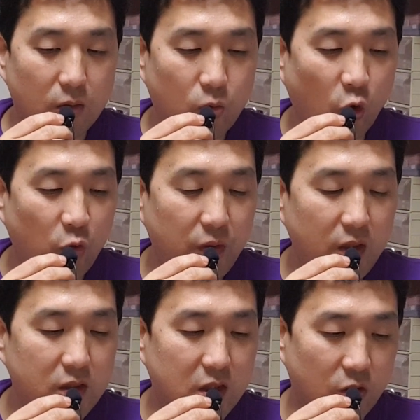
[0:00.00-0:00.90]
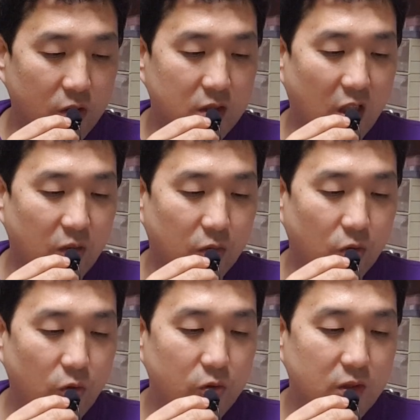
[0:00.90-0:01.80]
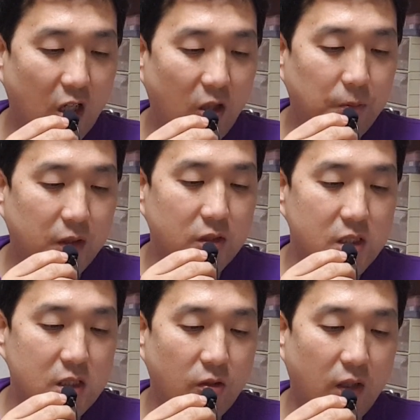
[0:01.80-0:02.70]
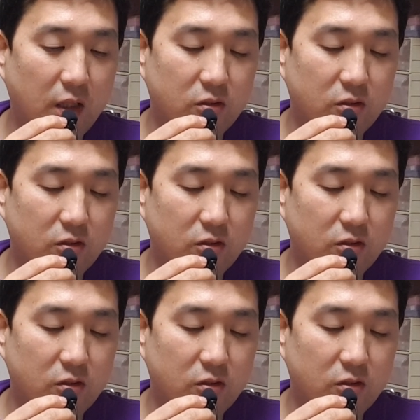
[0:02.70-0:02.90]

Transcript: 도비 지원 사업으로 사업비를 신청할